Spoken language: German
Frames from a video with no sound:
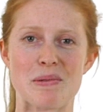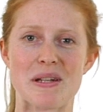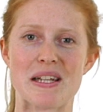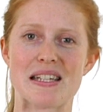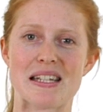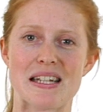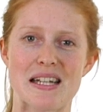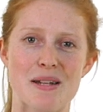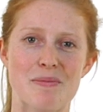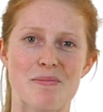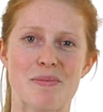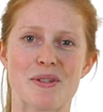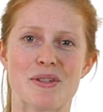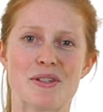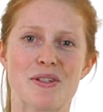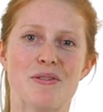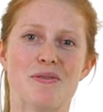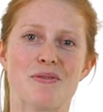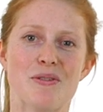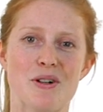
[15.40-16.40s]
Place Lab ist
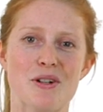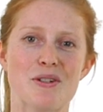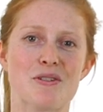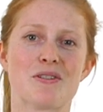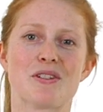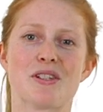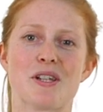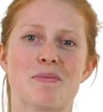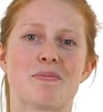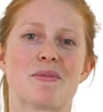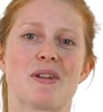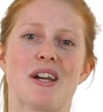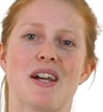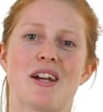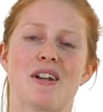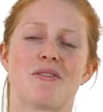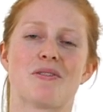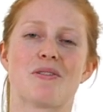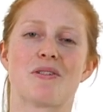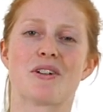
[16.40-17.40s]
die
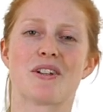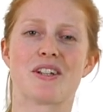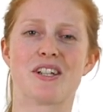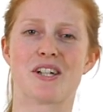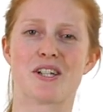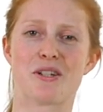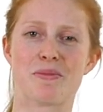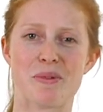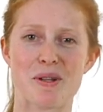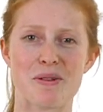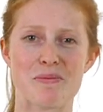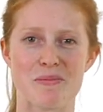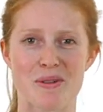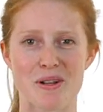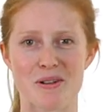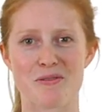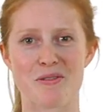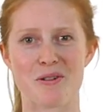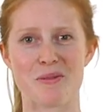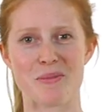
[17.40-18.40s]
Forschungsabteilung der
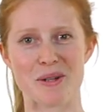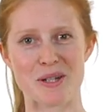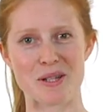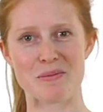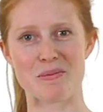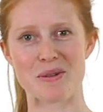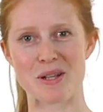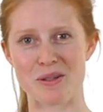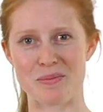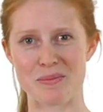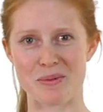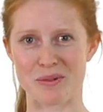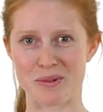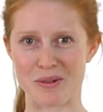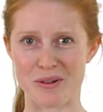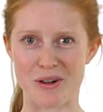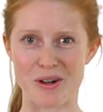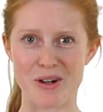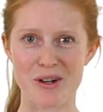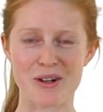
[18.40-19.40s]
Spendenplattform
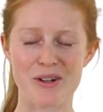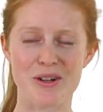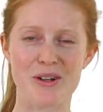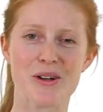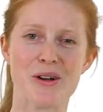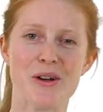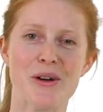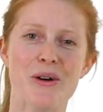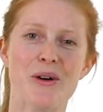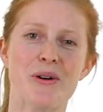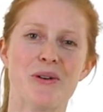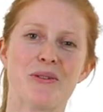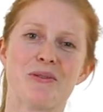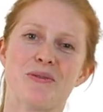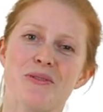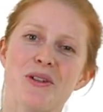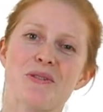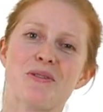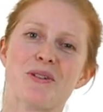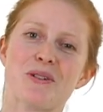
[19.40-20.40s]
betterplace.org und wir